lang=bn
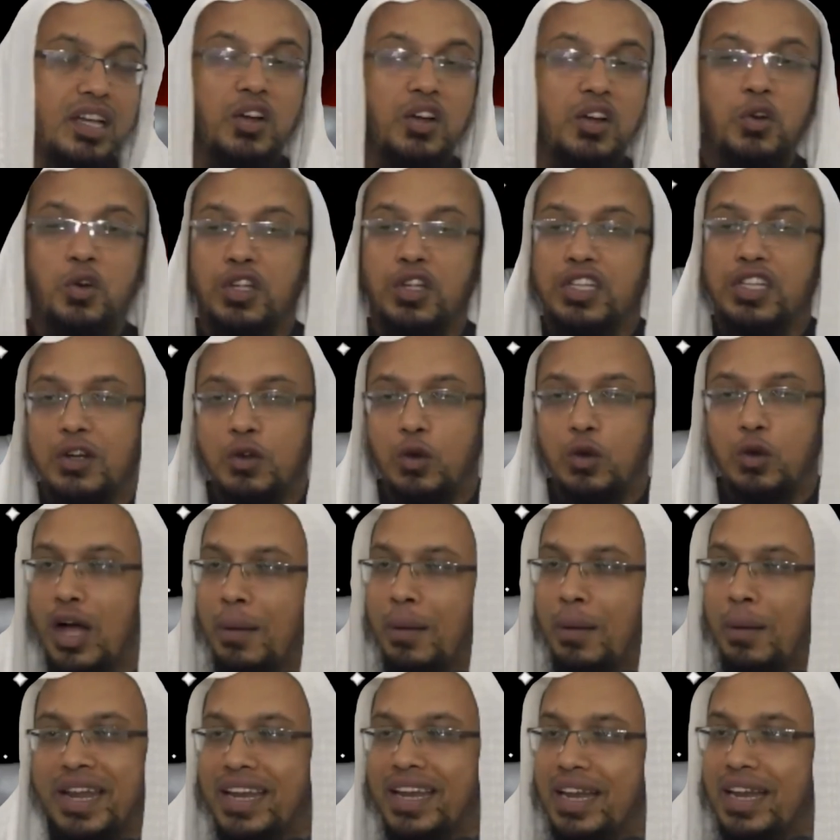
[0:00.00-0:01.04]
কথাগুলো
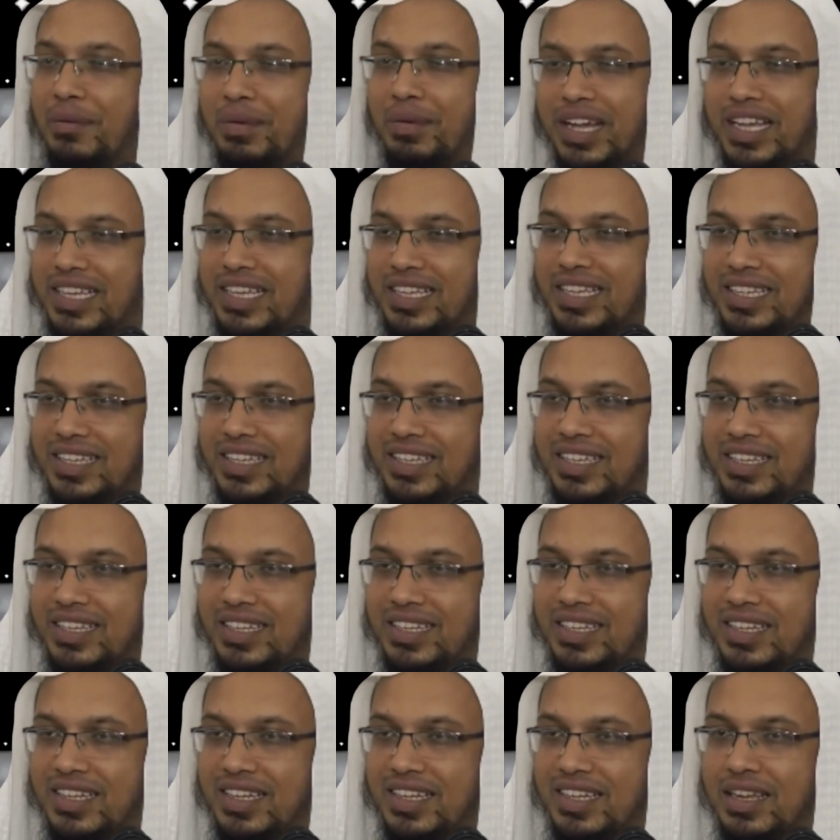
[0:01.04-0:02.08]
আমার না ভাই
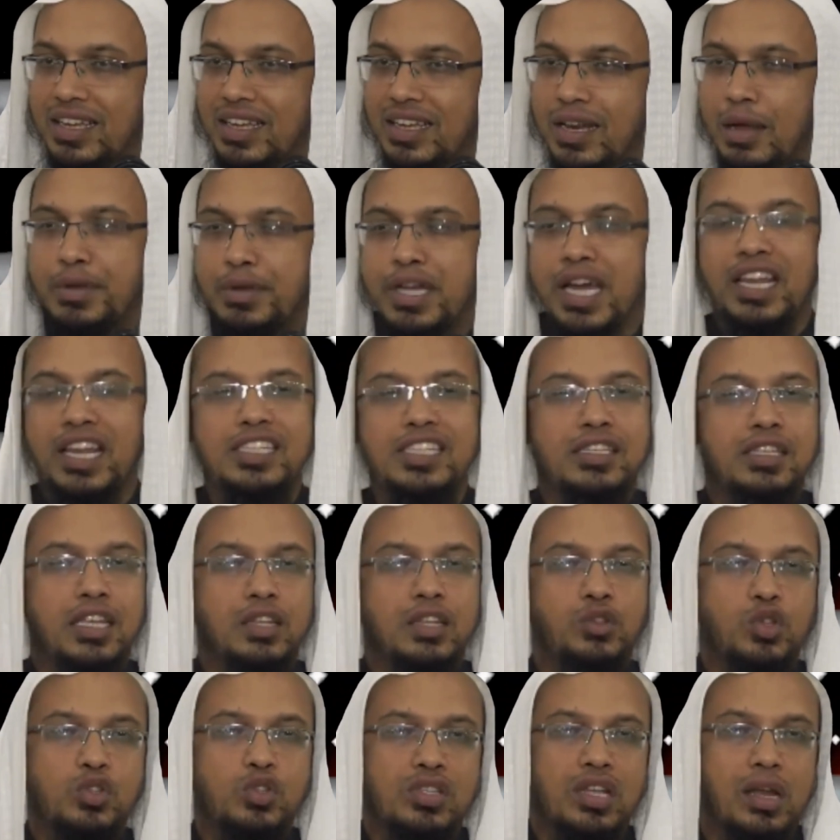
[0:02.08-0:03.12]
নবী
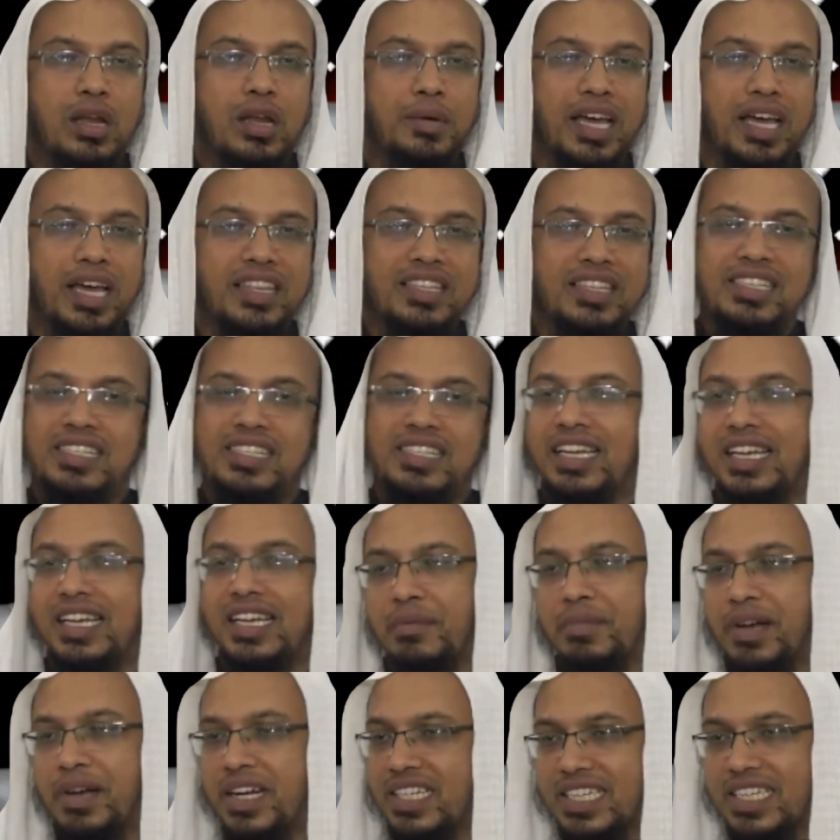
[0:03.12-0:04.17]
আলাইসালামের হাদিস থেকে
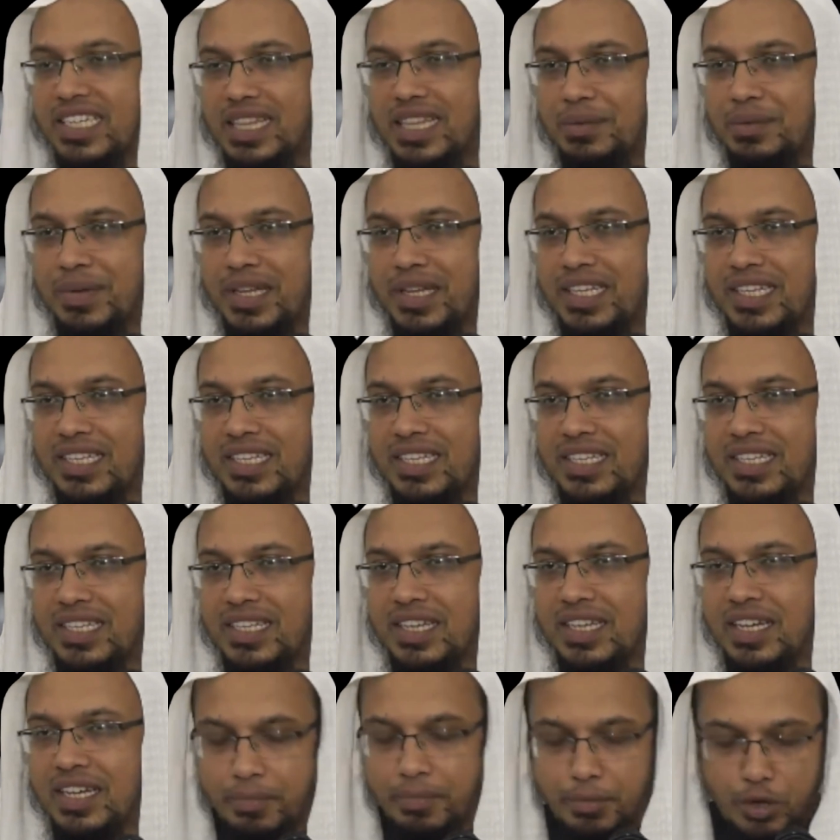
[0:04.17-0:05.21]
আমরা এটি জানতে পারি
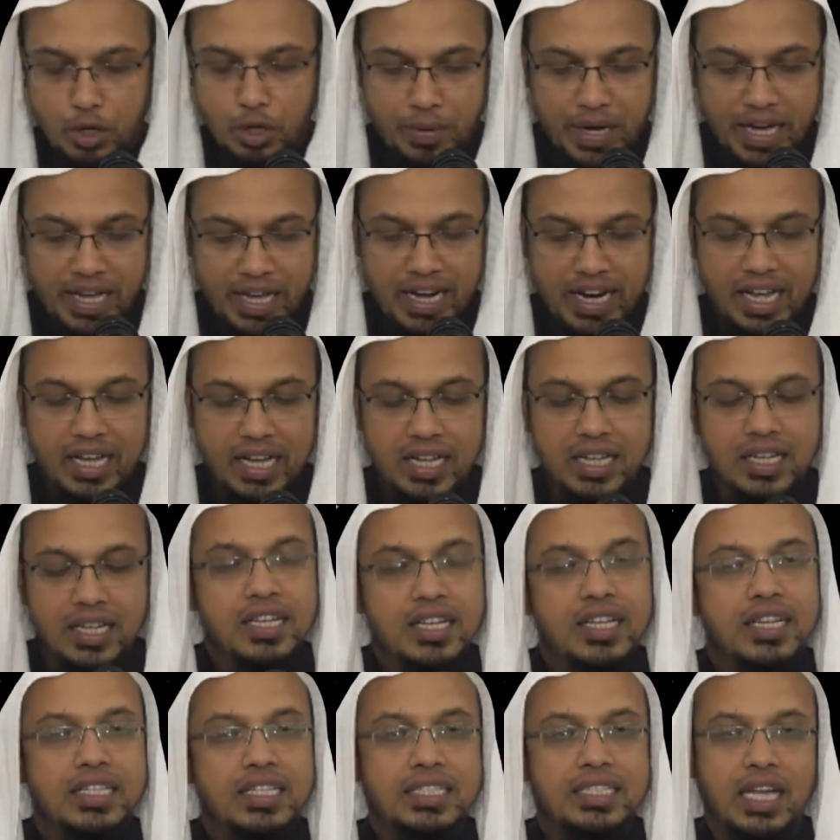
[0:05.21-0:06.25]
প্রিয় ভাইরা
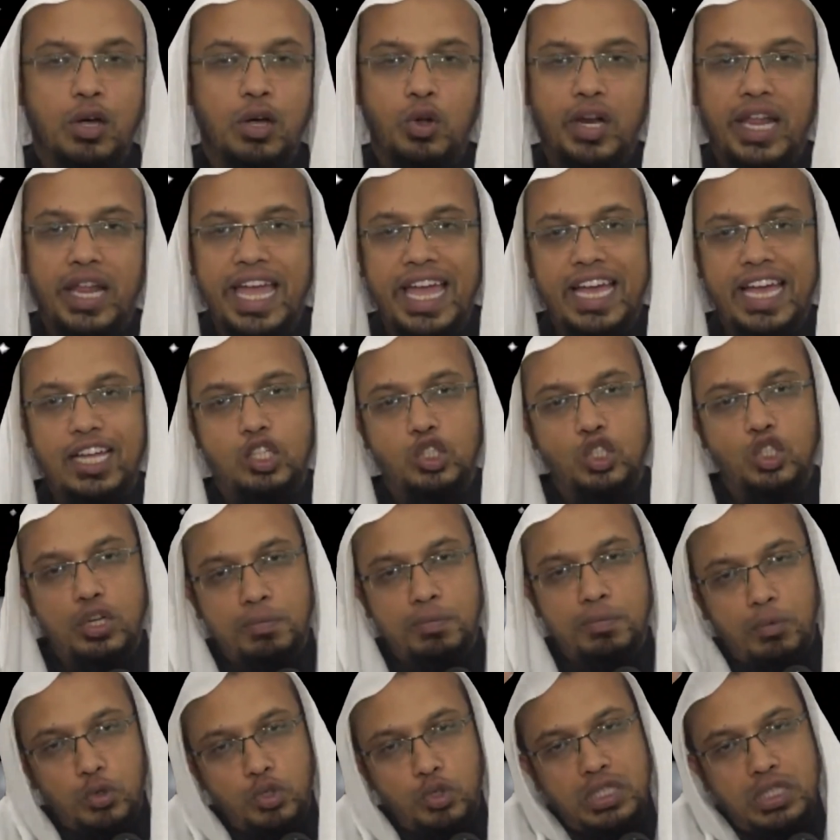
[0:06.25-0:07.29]
তাহলে একজন
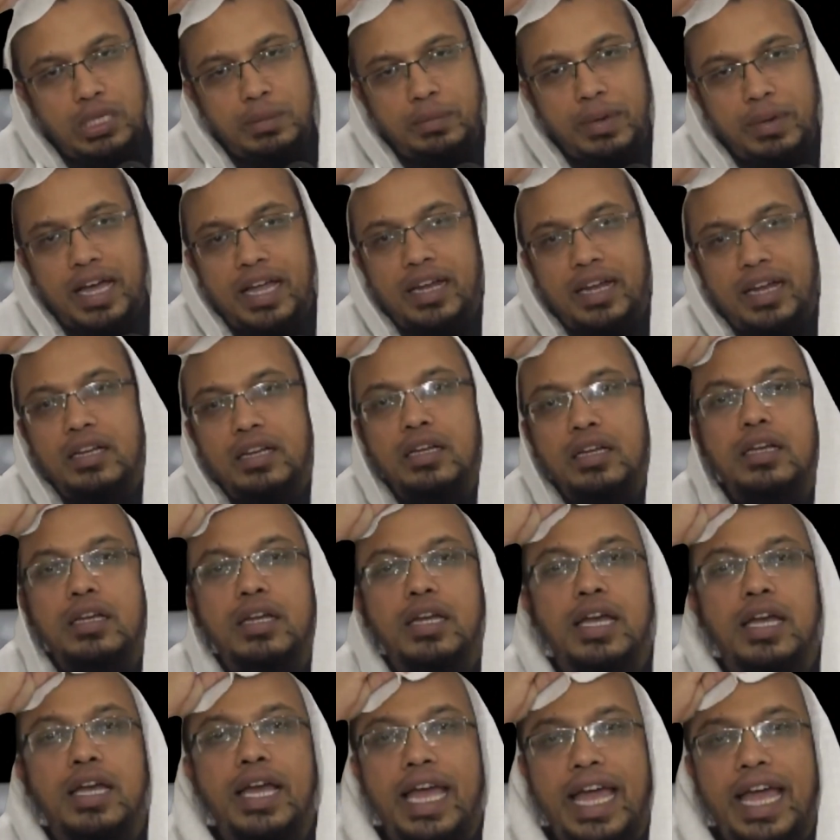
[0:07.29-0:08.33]
বুদ্ধিমান
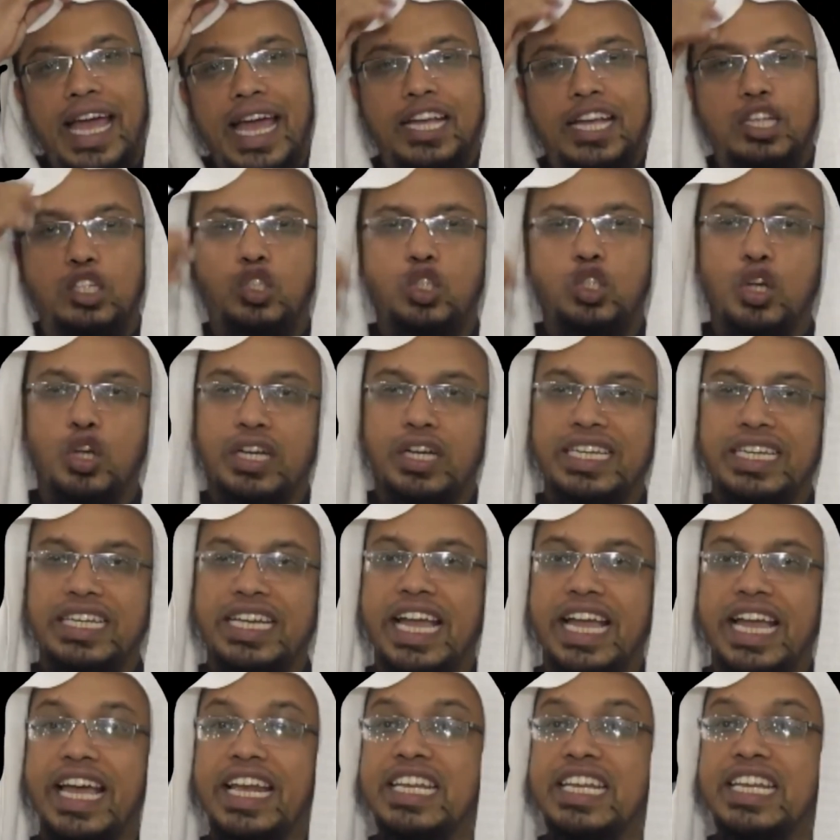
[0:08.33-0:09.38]
একজন
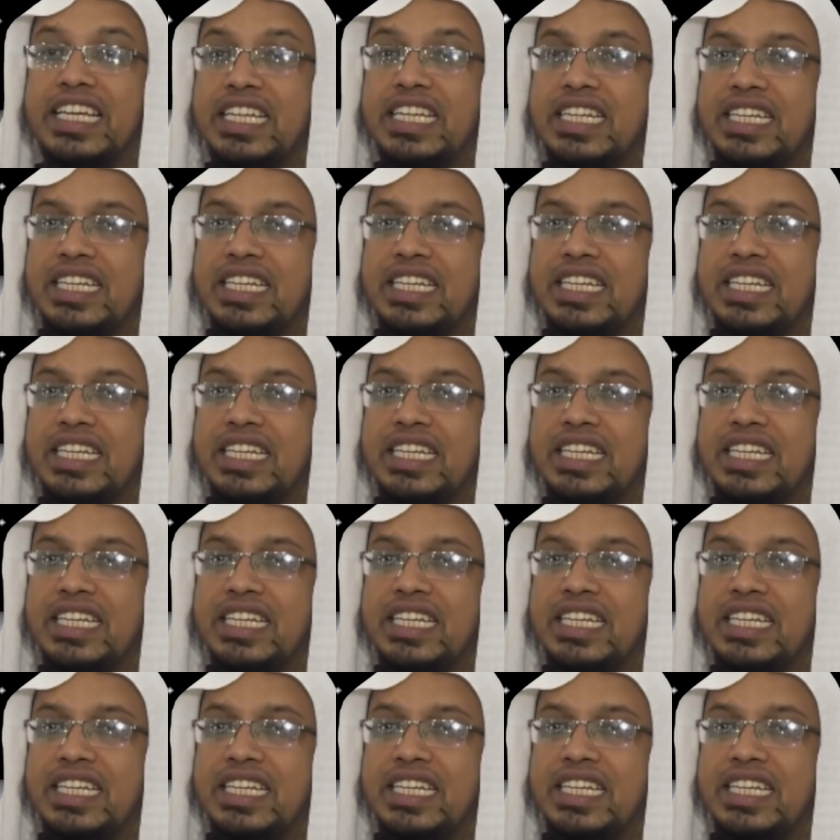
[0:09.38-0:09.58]
জ্ঞানী